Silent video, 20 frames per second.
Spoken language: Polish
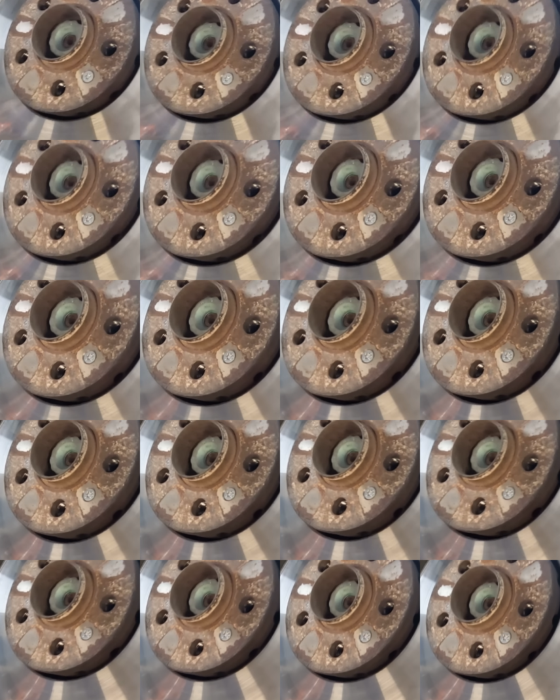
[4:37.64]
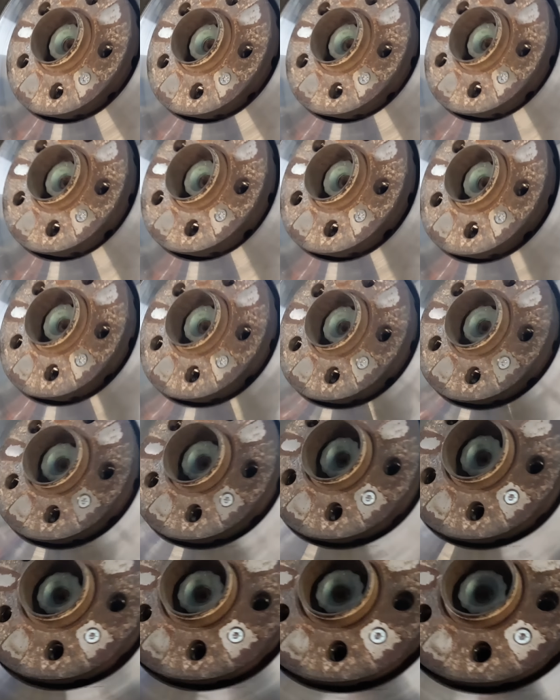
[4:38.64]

stwierdziła, że była na jakimś